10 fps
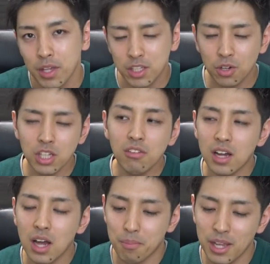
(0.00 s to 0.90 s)
人に
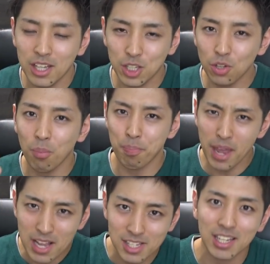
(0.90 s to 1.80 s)
は勉強の
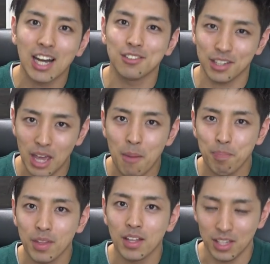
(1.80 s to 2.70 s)
ペースがあるわけ。
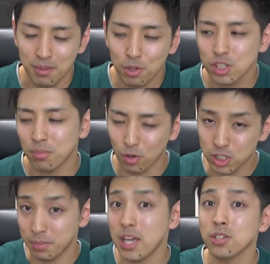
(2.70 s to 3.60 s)
いい？もちろん
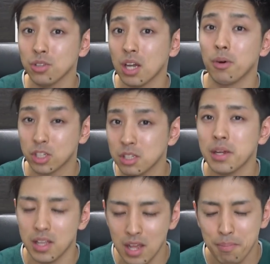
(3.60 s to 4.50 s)
モチベーションとかも
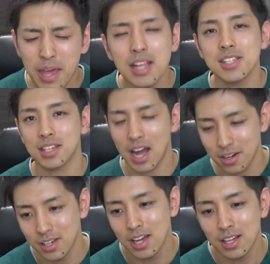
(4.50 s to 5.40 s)
含めてね、ペースが
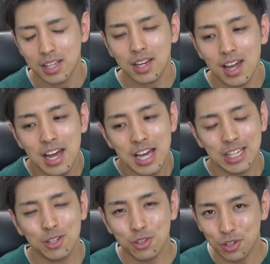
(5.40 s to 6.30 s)
ある。だから、
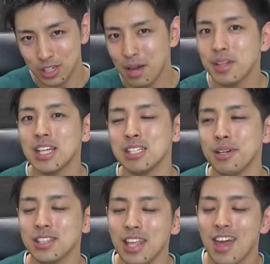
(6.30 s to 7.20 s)
人と比べてし
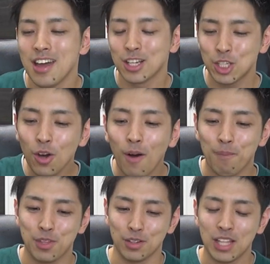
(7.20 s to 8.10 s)
まって、
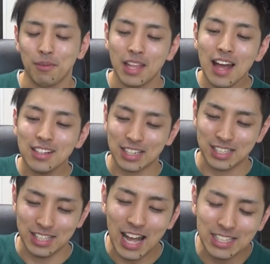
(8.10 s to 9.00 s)
今日っていう、多分何
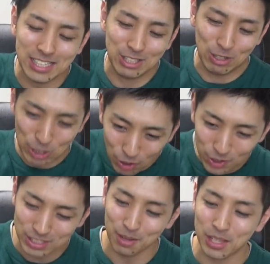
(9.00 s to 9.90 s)
月何日の
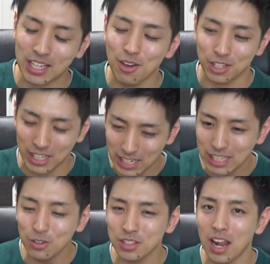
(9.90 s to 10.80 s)
今日っていうだけを切
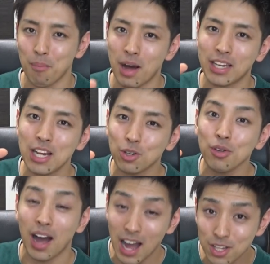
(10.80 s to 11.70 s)
り取ったら負けるこ
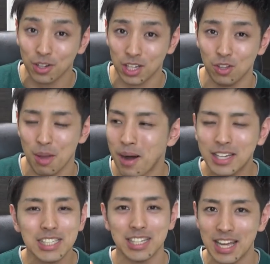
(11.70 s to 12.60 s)
とはあるよ、きっと。いや、
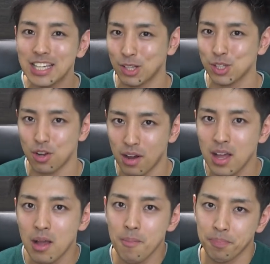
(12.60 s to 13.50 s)
負けじゃないけど、それは。